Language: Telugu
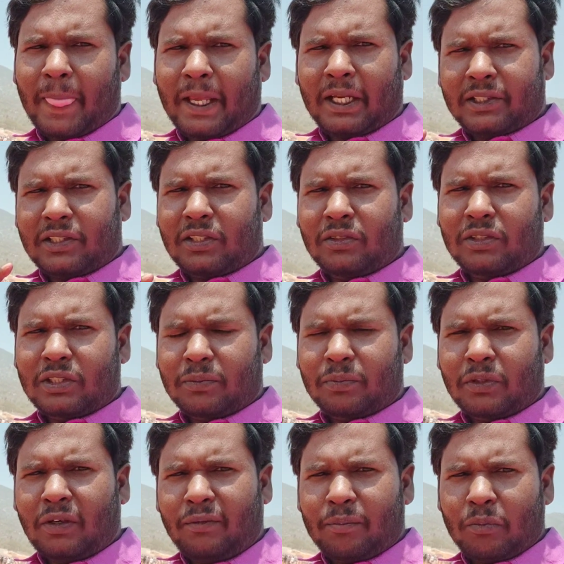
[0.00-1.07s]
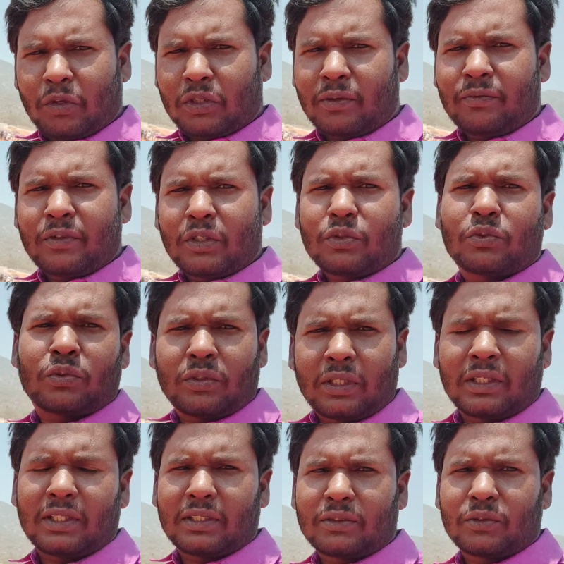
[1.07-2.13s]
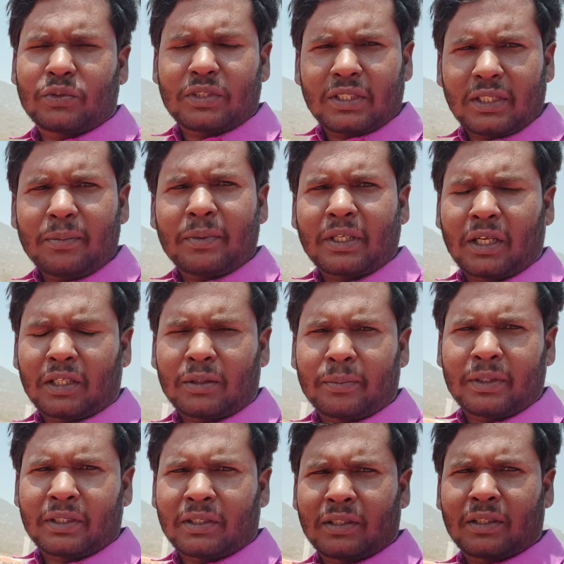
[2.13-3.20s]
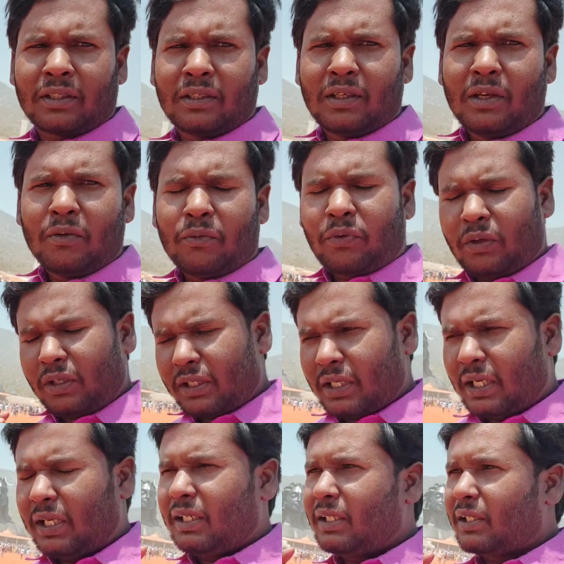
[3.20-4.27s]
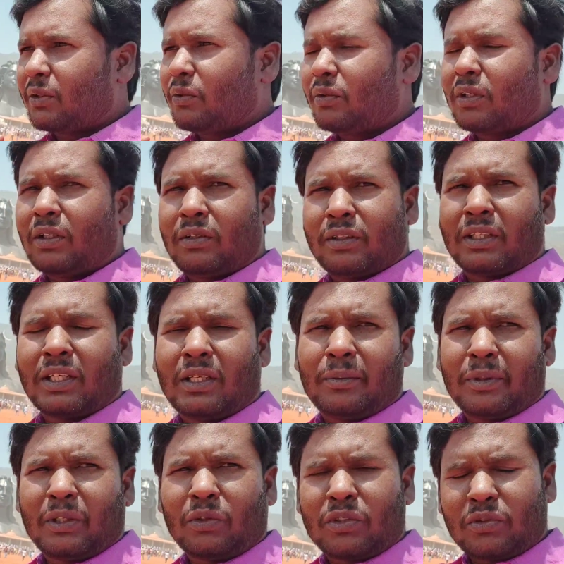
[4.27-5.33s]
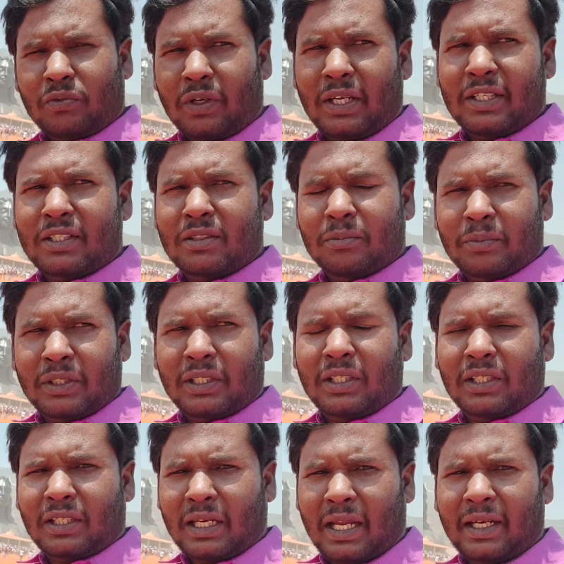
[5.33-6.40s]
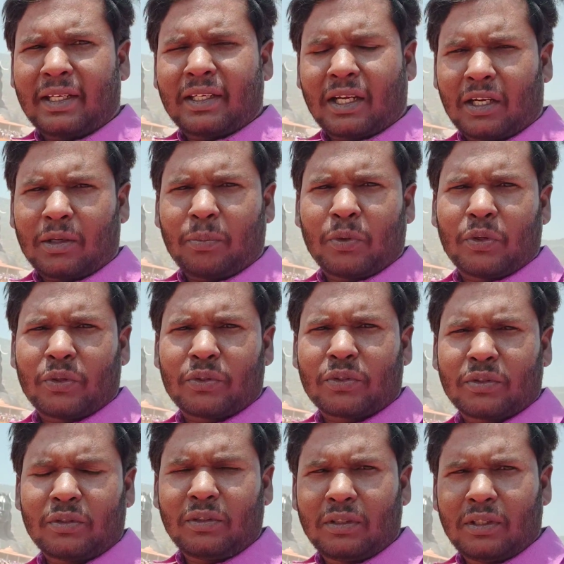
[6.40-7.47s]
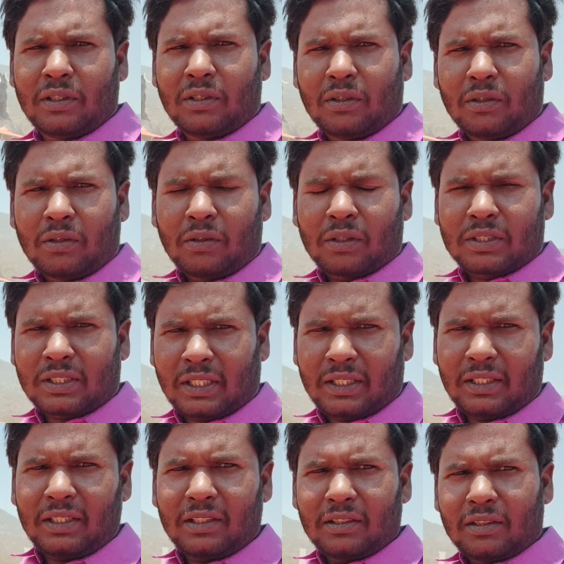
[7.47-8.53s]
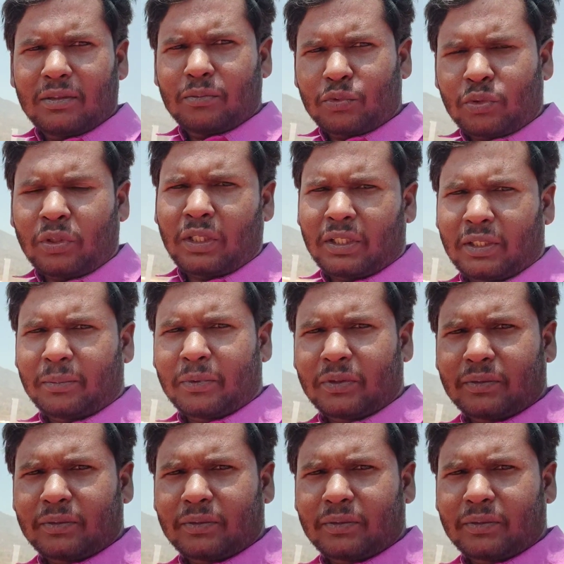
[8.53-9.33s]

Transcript: ఖచ్చితంగా చెప్తున్నా మొత్తం వీడియో చూడండి చూస్తే మీకు అర్థమవుతుంది ఫుల్ గాలి ఎక్కువగా ఉంది కాబట్టి కొంచెం వాయిస్ మీకు క్లారిటీ రాకపోవచ్చు ఒకసారి చూడండి